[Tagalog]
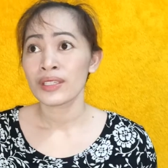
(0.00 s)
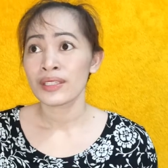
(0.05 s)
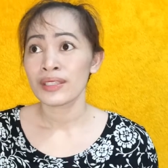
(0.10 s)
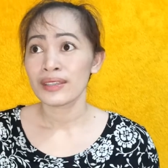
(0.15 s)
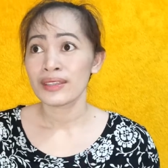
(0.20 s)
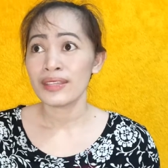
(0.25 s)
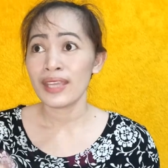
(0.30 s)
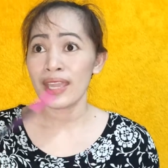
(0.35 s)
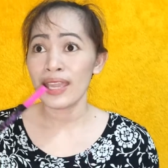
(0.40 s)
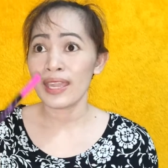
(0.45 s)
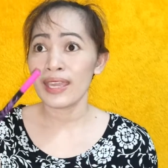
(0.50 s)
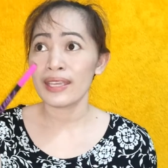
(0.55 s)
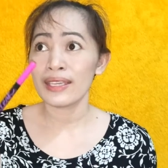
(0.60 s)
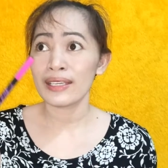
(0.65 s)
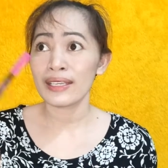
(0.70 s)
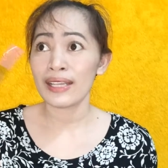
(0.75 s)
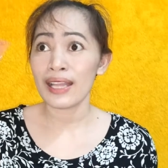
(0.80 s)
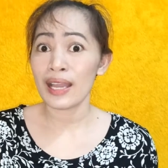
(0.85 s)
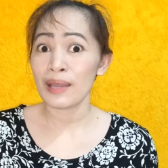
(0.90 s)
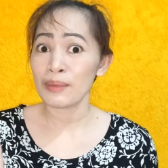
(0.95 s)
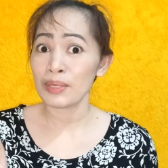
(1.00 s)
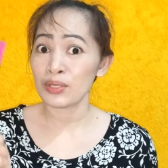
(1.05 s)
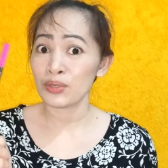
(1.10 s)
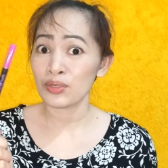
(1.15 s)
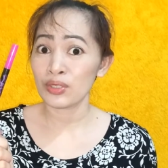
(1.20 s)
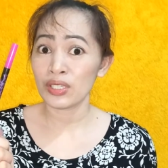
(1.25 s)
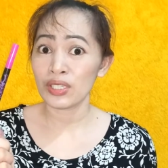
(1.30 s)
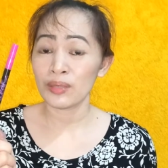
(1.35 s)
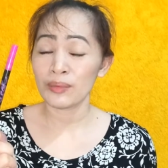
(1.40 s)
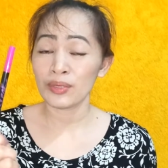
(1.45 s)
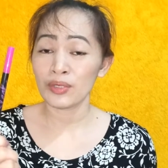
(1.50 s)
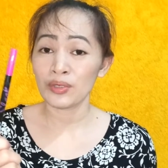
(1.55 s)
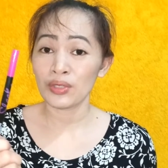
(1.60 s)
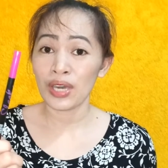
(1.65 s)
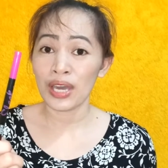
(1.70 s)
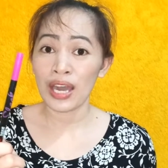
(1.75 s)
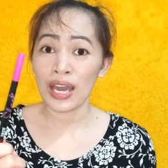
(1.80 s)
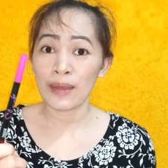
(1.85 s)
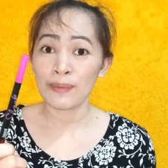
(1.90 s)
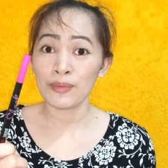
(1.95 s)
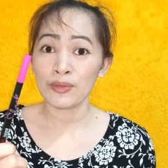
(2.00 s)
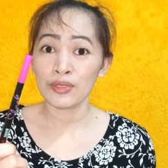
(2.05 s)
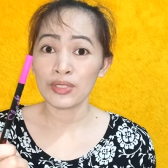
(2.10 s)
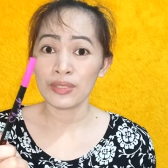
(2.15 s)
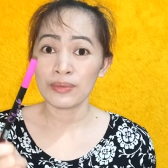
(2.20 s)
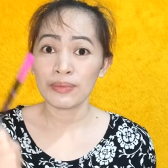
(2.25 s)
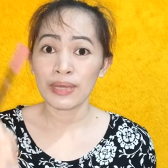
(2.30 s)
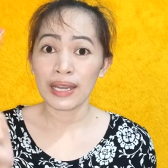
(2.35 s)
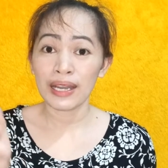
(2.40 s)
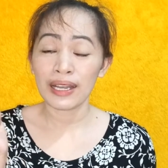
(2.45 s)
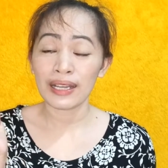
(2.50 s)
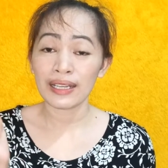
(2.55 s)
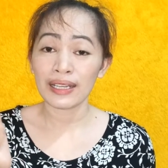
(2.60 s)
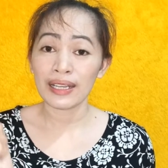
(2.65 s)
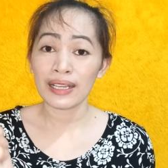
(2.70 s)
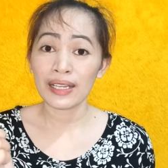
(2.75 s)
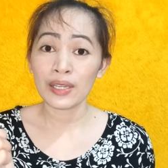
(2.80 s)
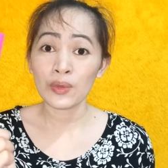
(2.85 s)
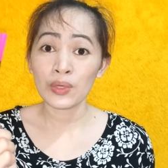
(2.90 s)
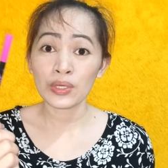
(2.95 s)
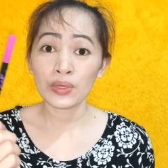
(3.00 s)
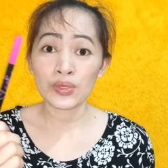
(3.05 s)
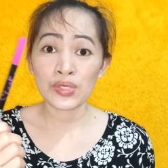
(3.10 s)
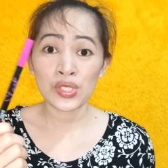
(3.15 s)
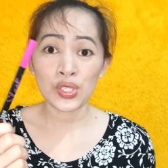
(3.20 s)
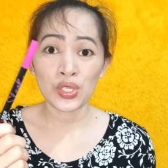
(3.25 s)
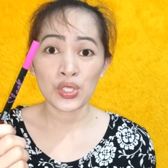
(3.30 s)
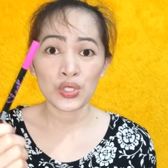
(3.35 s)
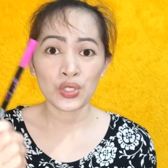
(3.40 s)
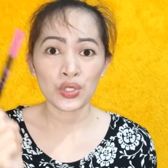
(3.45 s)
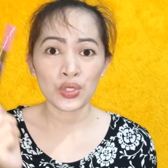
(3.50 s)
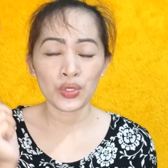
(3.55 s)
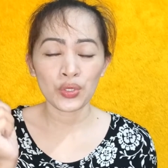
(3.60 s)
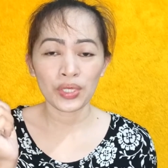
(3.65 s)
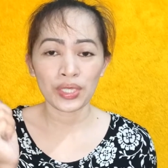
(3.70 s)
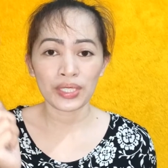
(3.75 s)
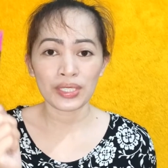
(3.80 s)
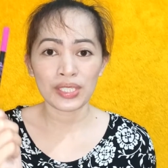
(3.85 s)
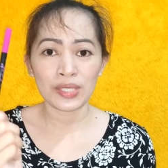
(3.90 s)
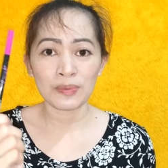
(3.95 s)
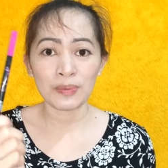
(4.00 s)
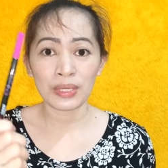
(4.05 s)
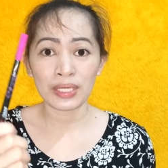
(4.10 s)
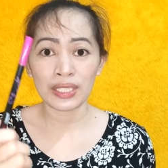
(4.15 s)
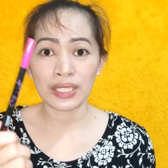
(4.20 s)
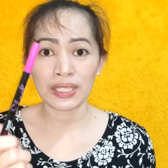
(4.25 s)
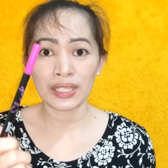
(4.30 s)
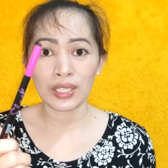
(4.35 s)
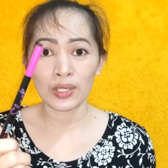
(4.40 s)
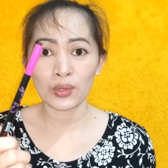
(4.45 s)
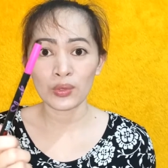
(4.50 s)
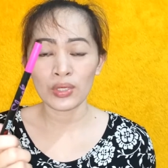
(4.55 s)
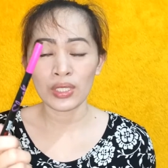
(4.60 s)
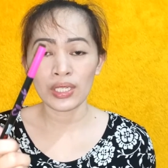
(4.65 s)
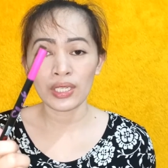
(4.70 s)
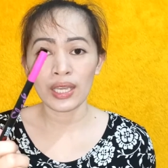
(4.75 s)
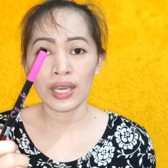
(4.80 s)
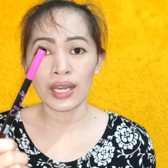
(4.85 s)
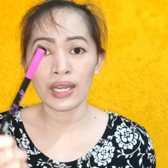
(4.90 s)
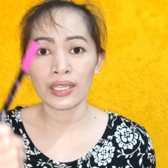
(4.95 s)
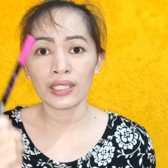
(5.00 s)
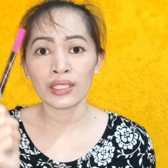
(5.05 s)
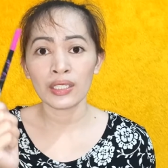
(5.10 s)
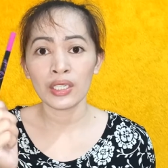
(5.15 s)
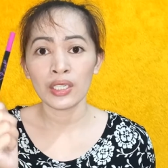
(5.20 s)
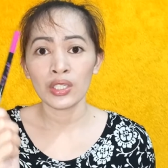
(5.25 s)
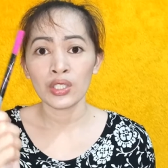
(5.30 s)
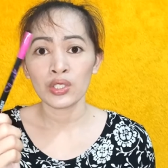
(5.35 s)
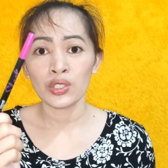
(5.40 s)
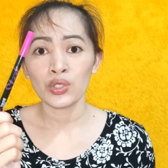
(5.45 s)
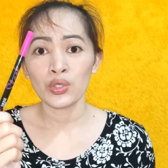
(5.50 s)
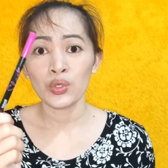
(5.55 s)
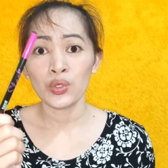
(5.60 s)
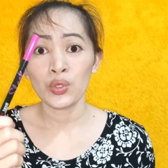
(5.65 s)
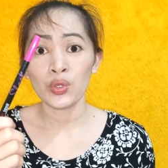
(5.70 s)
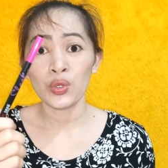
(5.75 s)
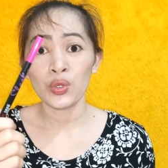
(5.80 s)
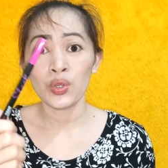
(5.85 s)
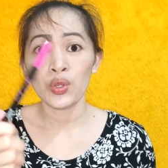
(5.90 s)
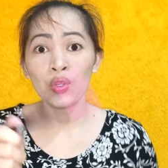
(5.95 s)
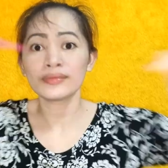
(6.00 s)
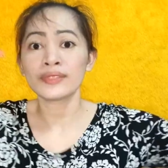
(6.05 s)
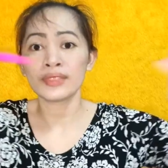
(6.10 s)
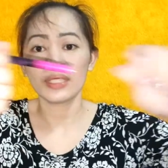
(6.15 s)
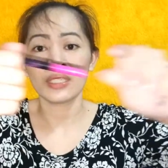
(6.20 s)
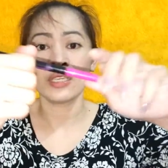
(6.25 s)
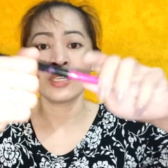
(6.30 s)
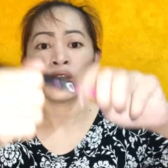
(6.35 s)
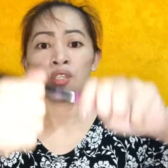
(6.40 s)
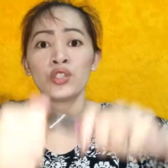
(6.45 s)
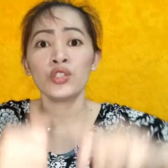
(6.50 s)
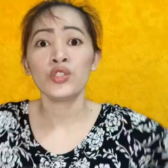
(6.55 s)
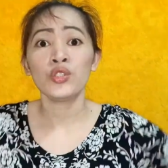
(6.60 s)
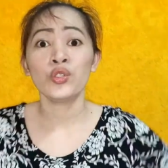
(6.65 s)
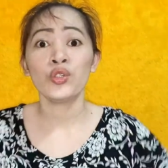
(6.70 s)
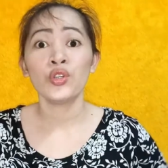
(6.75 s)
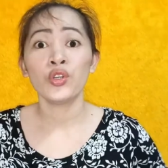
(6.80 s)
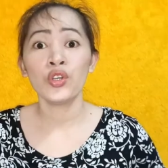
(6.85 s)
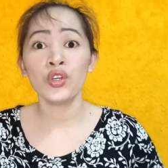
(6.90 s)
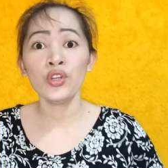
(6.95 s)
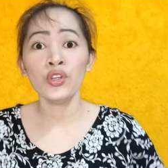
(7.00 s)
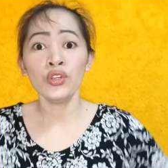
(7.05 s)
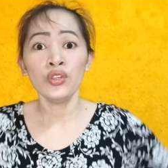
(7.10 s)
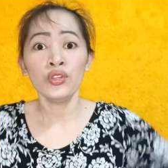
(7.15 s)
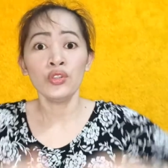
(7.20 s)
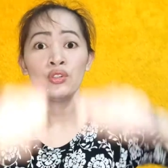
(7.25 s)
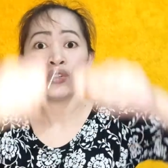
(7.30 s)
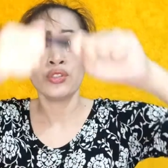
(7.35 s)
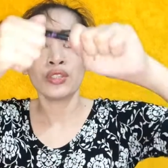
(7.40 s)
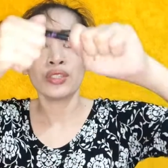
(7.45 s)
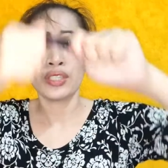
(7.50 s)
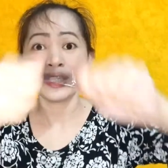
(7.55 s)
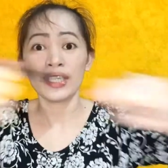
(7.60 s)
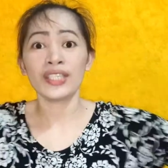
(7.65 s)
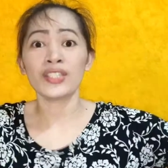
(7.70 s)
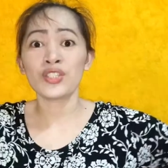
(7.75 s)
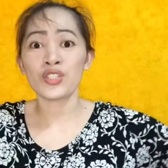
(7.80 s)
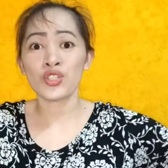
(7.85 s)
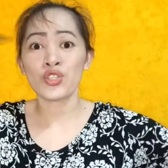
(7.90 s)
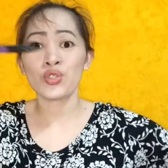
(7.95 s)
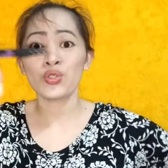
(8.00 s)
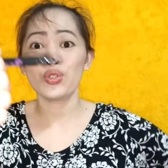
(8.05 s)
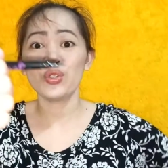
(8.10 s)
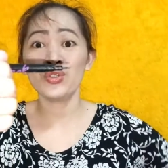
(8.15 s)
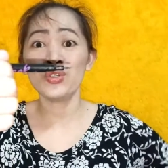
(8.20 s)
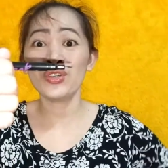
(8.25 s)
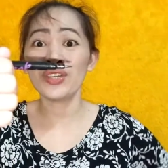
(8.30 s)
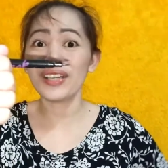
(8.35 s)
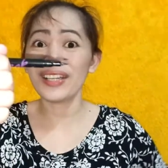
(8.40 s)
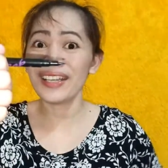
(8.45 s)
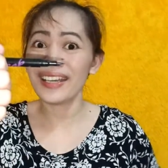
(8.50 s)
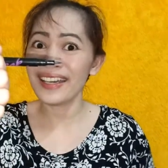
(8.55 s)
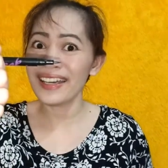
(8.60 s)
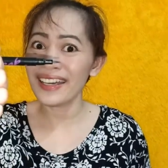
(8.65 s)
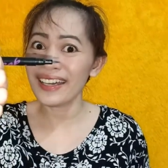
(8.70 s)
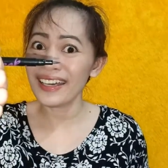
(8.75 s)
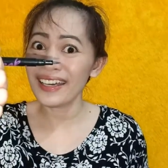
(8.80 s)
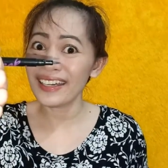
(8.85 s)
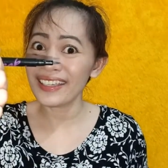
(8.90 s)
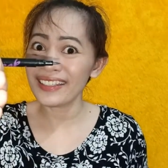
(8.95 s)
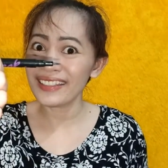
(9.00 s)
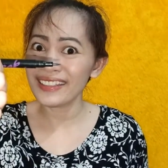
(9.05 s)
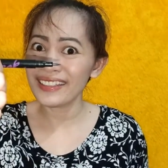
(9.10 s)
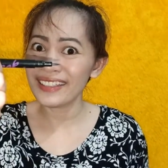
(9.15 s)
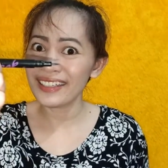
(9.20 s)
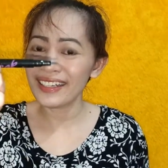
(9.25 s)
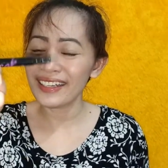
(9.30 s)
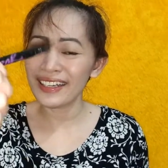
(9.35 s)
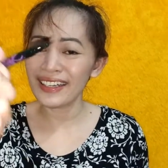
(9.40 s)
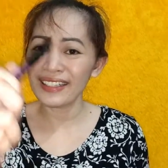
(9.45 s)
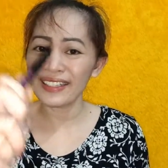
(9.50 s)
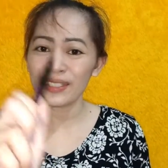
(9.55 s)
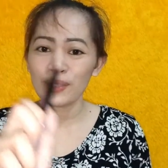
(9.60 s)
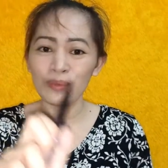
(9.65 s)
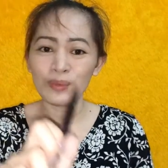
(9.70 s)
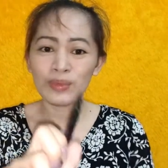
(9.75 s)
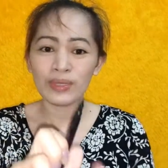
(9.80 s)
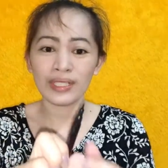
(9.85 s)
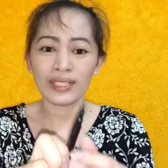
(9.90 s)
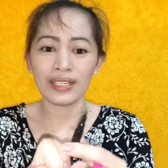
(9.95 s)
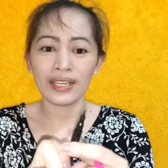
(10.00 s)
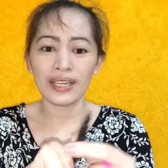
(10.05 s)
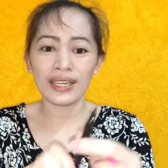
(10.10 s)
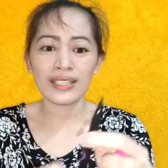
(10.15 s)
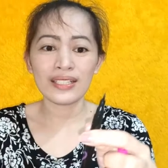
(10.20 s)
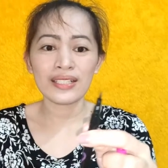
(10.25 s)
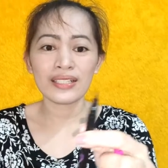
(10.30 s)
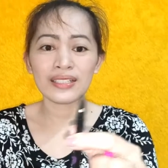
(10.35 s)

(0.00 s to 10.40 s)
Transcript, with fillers: Then, nagamit ko na naman to kahapon, ba diba? Ang gagawin ko sa inyo is, pakita ko na lang yung, yung itsura. Ayan, di ba guys?